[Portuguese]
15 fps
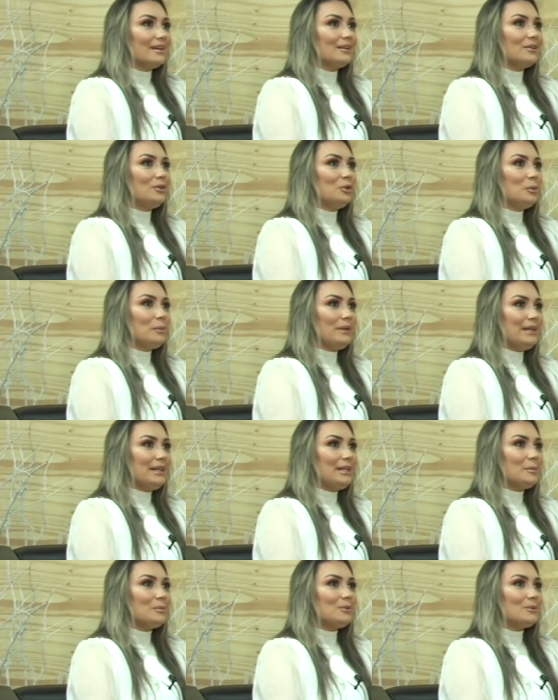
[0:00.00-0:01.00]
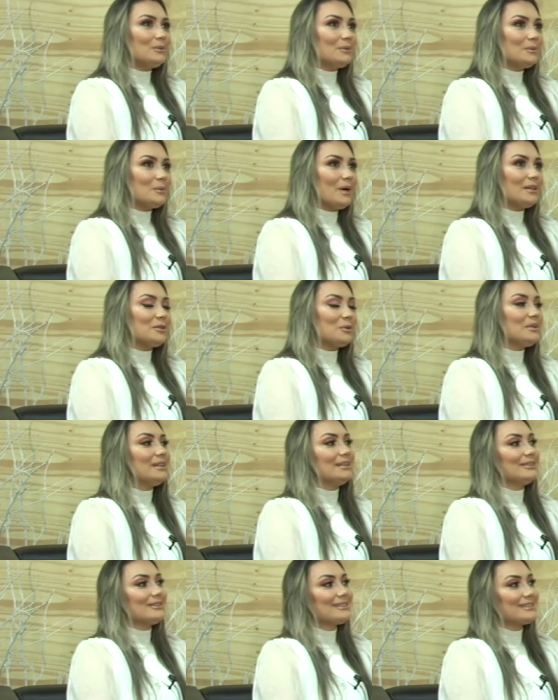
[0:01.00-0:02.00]
no mínimo quatro
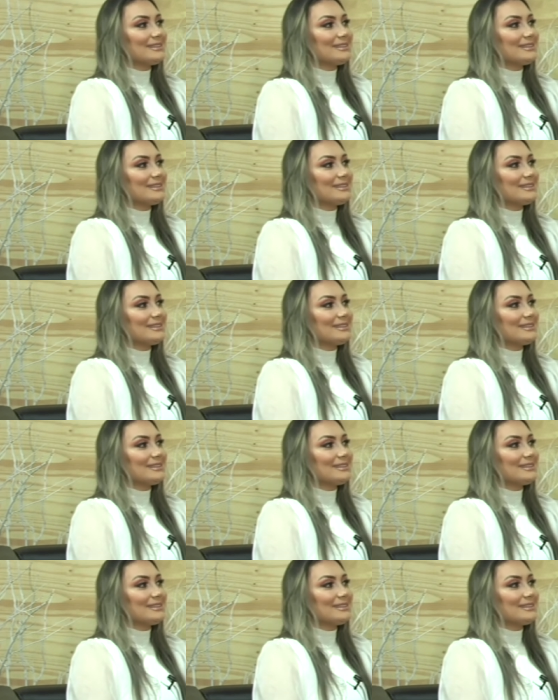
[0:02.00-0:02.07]
anos.